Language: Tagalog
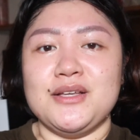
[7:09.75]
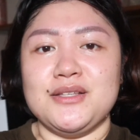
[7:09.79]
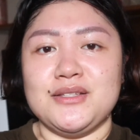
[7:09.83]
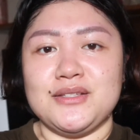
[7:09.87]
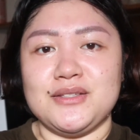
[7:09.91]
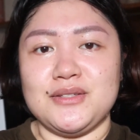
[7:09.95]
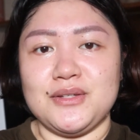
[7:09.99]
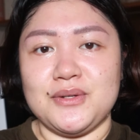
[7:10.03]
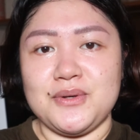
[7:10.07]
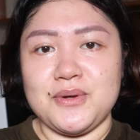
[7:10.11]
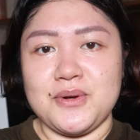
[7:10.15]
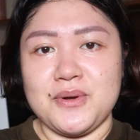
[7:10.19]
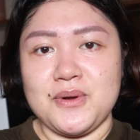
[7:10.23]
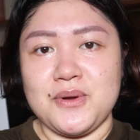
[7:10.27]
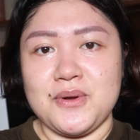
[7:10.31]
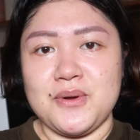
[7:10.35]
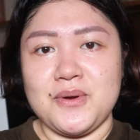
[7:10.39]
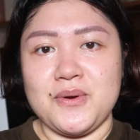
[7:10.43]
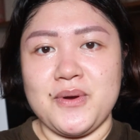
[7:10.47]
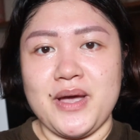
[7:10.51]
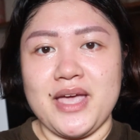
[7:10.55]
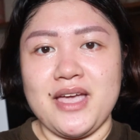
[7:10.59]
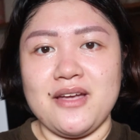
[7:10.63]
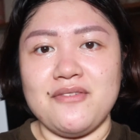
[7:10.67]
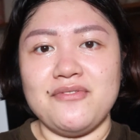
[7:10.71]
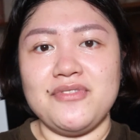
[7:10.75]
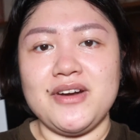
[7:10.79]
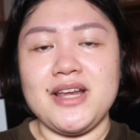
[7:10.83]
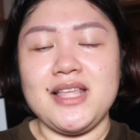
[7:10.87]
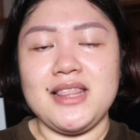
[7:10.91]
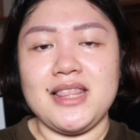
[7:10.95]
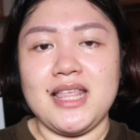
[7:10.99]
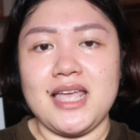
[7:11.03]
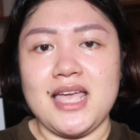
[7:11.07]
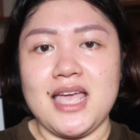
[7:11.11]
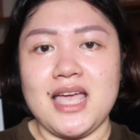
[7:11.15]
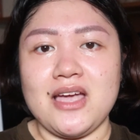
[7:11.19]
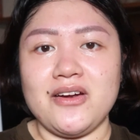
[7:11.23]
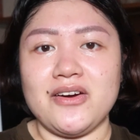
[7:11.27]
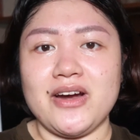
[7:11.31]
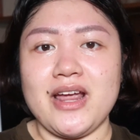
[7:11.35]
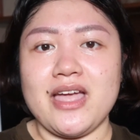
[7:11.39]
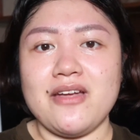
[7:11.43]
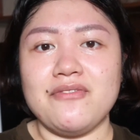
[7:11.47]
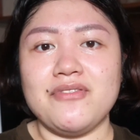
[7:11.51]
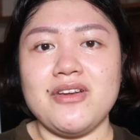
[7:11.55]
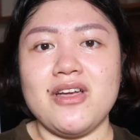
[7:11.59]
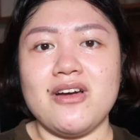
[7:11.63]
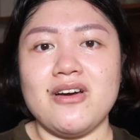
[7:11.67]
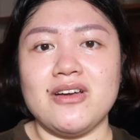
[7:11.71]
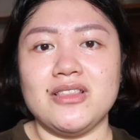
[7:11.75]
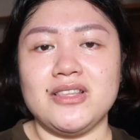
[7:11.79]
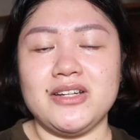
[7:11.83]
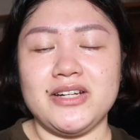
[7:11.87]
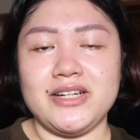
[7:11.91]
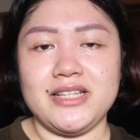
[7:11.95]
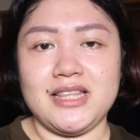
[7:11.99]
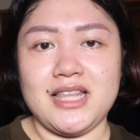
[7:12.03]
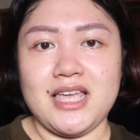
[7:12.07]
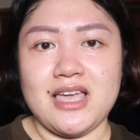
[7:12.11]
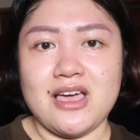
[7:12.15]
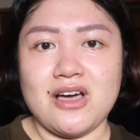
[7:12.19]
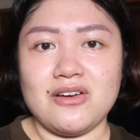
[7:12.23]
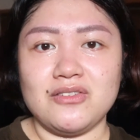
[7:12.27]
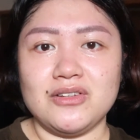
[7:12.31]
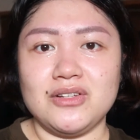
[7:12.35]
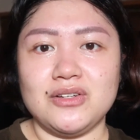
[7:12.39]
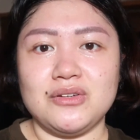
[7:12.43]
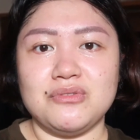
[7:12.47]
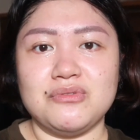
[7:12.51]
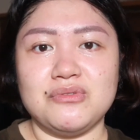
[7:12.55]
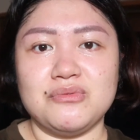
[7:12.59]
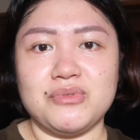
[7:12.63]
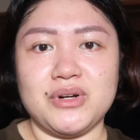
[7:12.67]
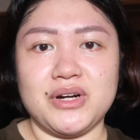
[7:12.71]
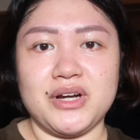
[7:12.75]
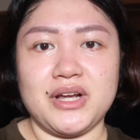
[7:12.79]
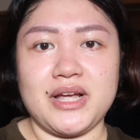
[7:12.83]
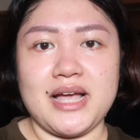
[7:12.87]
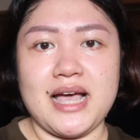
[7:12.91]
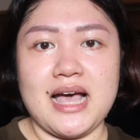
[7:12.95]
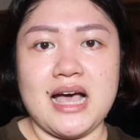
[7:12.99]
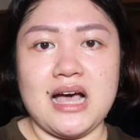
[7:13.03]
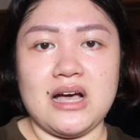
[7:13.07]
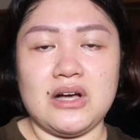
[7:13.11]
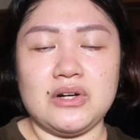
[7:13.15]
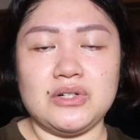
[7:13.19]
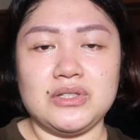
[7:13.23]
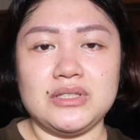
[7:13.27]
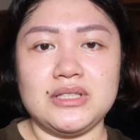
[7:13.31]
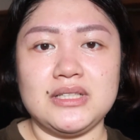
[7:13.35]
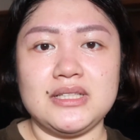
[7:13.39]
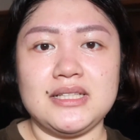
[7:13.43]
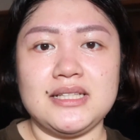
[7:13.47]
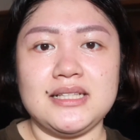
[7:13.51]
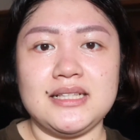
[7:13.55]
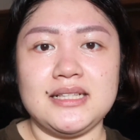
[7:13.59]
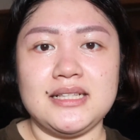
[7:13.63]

So, every day or every other day ako nag-workout.